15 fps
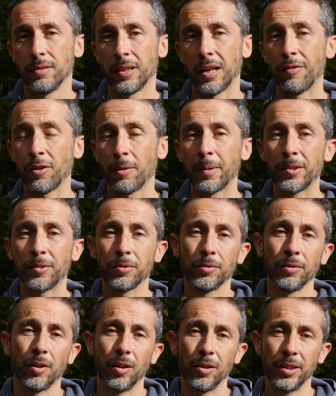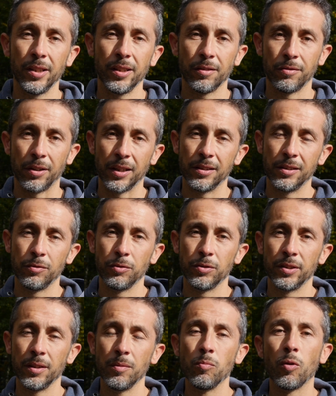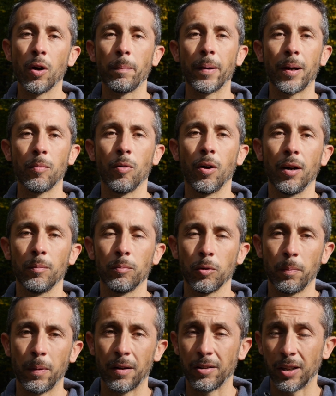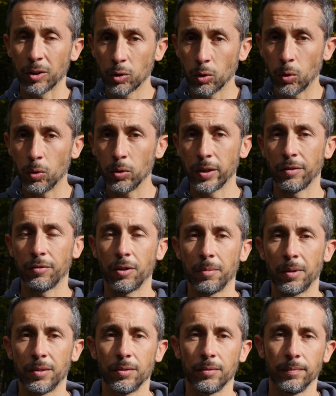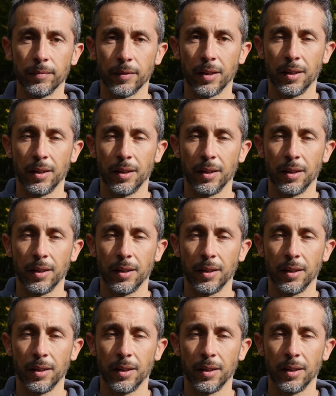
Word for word: la formation en ligne va être diffusée mois par mois pour pas avoir trop d'informations.